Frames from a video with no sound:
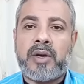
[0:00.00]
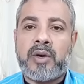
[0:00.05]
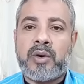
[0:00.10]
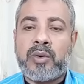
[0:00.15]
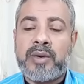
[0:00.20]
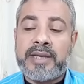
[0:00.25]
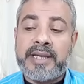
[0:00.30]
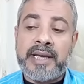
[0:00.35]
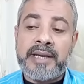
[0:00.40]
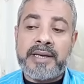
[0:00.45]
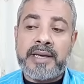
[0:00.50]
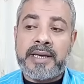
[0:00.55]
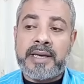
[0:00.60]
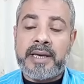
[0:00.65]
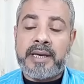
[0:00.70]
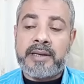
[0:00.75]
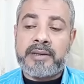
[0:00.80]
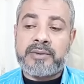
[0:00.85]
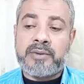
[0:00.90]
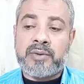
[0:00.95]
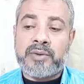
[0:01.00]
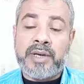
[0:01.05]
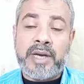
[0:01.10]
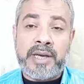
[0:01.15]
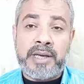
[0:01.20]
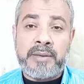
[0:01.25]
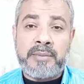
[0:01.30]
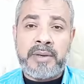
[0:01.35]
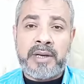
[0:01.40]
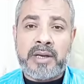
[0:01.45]
رؤية أنك
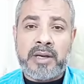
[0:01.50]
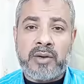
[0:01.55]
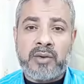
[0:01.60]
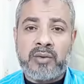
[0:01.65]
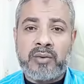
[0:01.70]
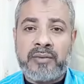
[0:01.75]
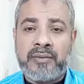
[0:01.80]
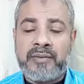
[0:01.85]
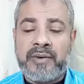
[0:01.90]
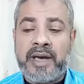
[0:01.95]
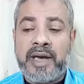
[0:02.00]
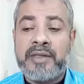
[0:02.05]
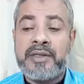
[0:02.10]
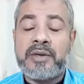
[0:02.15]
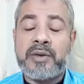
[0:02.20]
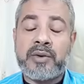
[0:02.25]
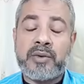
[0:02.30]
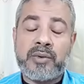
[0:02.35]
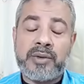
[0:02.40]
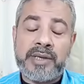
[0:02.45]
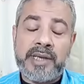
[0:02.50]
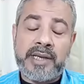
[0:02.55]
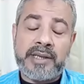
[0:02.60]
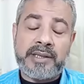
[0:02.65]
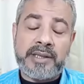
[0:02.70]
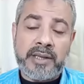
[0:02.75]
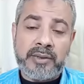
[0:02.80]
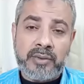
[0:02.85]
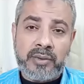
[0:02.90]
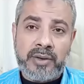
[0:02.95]
تضحي بالخروف هذه الرؤية
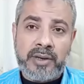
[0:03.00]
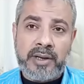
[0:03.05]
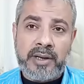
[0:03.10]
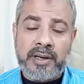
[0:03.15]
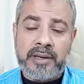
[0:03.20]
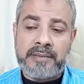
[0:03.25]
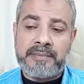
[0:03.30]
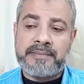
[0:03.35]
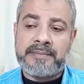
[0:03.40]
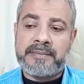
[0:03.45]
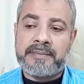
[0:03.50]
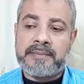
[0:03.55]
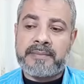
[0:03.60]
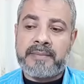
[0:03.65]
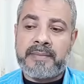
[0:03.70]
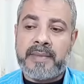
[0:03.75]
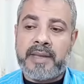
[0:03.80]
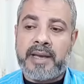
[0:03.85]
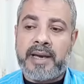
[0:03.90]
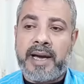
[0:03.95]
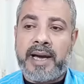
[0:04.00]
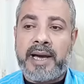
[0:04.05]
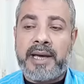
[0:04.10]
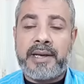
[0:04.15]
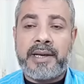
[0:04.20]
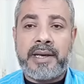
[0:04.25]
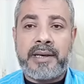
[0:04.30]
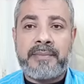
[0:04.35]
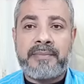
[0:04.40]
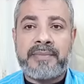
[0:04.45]
تدل
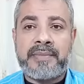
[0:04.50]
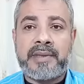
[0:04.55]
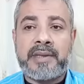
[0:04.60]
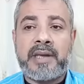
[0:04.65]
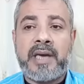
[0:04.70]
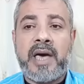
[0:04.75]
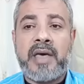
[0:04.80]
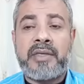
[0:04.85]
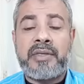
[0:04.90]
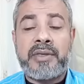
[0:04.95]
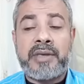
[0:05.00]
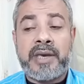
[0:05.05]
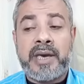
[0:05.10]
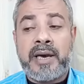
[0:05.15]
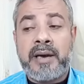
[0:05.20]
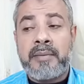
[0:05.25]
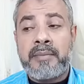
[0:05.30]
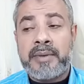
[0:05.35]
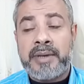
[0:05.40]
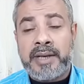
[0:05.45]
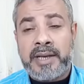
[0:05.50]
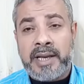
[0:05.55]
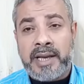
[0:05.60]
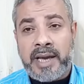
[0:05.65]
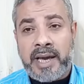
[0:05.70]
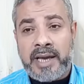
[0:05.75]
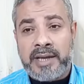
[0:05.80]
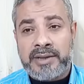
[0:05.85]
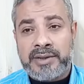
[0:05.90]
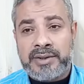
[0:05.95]
على الذهاب إلى
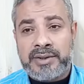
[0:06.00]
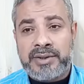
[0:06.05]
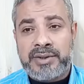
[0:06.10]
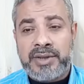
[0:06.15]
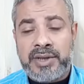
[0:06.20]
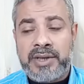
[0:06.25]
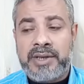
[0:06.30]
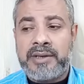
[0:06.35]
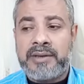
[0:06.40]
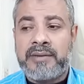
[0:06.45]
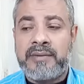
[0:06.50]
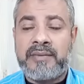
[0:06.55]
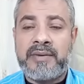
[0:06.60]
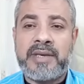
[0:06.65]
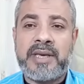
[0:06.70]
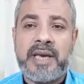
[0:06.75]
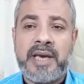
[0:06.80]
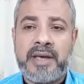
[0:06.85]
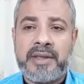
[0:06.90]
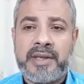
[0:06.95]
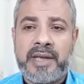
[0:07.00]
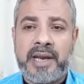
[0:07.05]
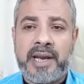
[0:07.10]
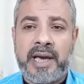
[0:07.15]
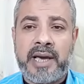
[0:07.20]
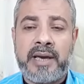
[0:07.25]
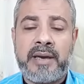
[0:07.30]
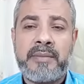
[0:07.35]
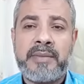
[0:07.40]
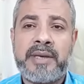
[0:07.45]
الحج في هذا
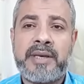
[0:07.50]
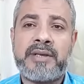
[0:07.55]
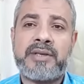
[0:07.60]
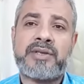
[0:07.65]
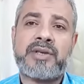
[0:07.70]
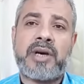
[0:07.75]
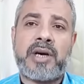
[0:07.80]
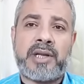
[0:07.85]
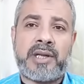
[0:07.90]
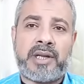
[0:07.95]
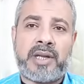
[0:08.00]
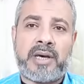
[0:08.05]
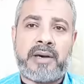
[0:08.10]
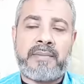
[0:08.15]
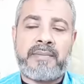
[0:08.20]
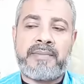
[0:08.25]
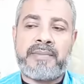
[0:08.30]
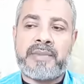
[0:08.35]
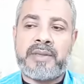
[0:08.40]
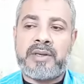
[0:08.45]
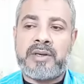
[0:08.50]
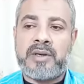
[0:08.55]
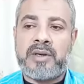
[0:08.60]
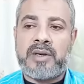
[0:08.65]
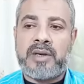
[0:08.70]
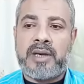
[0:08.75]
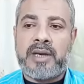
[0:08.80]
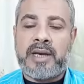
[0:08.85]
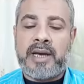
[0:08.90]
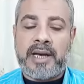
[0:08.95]
العام إن شاء الله
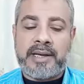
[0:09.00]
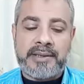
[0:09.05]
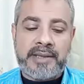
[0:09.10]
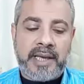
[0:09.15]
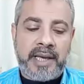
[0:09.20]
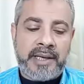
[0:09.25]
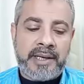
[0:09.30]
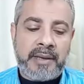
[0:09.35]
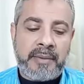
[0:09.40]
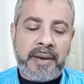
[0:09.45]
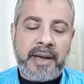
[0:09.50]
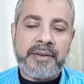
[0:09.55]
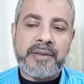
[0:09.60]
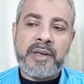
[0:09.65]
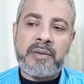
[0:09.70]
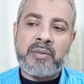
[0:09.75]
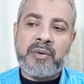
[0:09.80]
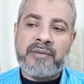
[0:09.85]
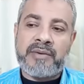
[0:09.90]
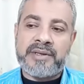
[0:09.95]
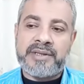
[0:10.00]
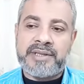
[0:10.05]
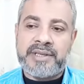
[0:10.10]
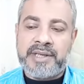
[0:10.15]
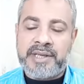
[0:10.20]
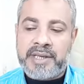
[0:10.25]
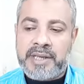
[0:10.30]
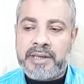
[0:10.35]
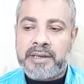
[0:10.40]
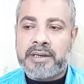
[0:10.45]
حتى أن بعض
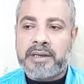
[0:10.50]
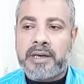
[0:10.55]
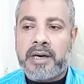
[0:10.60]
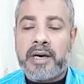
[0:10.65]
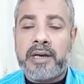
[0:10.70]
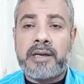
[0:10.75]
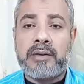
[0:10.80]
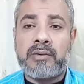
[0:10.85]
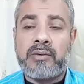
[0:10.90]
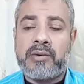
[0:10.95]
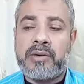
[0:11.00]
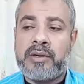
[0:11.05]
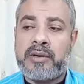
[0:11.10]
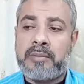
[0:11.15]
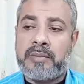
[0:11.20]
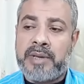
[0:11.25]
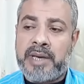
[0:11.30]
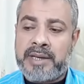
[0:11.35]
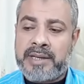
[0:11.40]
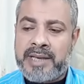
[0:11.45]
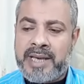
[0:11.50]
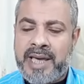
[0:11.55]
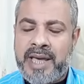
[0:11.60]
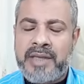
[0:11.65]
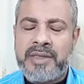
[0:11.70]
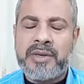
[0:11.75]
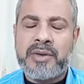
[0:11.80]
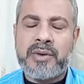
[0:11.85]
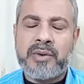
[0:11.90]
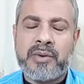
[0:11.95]
المفسرين قالوا بأن
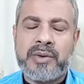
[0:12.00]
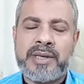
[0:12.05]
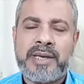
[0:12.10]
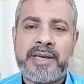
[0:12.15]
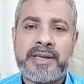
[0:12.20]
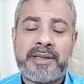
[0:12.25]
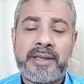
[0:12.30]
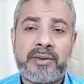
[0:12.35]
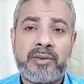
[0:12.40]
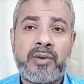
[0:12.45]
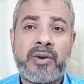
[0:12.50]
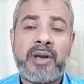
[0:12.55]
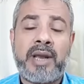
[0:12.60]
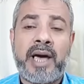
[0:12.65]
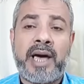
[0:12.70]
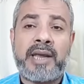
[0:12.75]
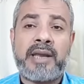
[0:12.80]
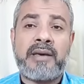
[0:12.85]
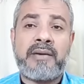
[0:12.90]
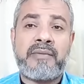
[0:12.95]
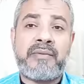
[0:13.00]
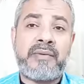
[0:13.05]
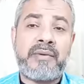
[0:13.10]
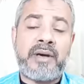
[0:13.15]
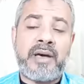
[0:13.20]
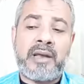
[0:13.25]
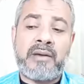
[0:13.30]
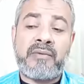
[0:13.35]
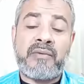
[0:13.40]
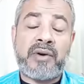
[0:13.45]
هذه الرؤية تدل على
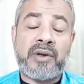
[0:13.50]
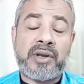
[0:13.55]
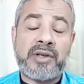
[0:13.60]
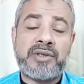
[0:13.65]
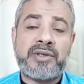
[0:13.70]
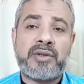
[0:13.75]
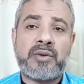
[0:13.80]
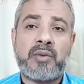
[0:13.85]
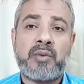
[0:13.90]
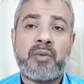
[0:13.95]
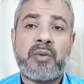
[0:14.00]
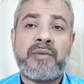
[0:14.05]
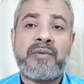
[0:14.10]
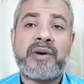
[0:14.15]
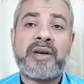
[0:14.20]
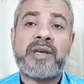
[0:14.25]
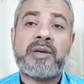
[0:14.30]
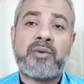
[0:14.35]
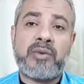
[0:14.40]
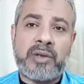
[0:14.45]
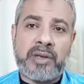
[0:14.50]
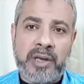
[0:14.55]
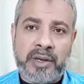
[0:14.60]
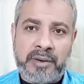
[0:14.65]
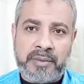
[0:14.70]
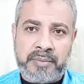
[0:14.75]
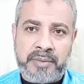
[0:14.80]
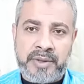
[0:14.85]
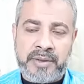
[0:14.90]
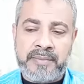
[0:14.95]
الفرج وفك
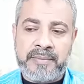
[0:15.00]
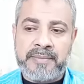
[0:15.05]
الكرب